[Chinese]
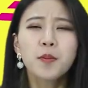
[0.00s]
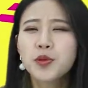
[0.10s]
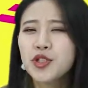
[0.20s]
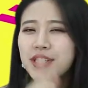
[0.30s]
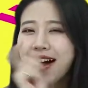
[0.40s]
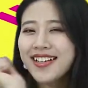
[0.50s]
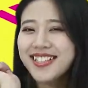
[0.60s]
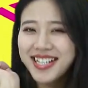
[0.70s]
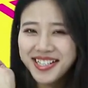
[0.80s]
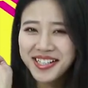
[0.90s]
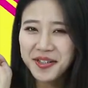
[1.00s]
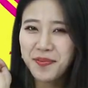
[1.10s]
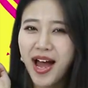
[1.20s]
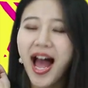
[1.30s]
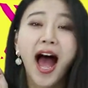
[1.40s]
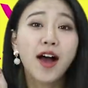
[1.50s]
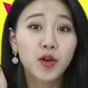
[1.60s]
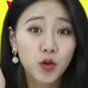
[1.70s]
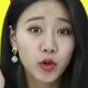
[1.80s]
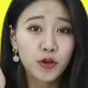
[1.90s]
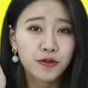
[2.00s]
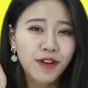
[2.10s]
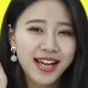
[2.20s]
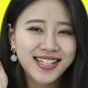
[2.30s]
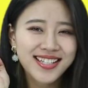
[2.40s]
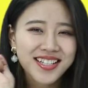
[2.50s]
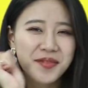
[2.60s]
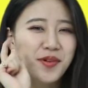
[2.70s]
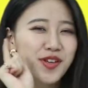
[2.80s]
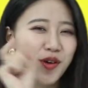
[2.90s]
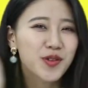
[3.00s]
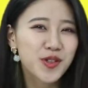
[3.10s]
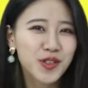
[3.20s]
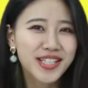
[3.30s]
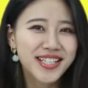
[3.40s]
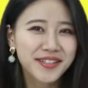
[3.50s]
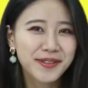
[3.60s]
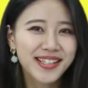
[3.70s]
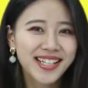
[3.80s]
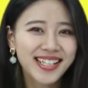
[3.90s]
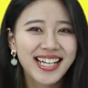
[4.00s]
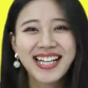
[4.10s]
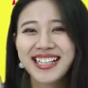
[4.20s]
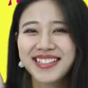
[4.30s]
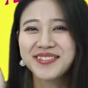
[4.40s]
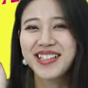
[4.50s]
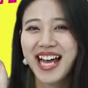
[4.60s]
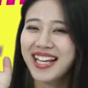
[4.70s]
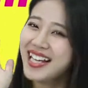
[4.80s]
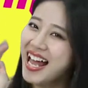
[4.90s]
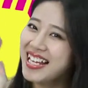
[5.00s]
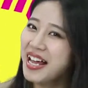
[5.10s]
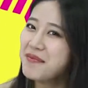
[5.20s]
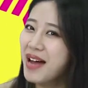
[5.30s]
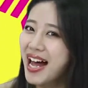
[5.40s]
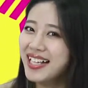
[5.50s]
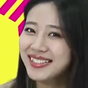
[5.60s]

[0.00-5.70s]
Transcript: 不知道这个礼拜韩国又发生了什么有趣的新闻呢？跟我来看一看吧。